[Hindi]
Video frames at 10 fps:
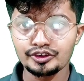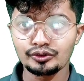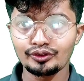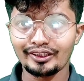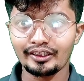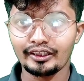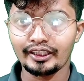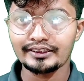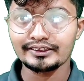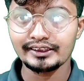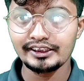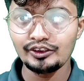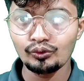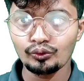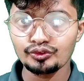जो एक्स
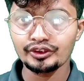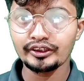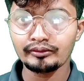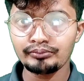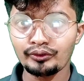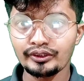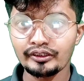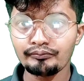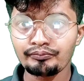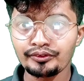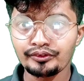ई ओ थ्री कंपाउंड है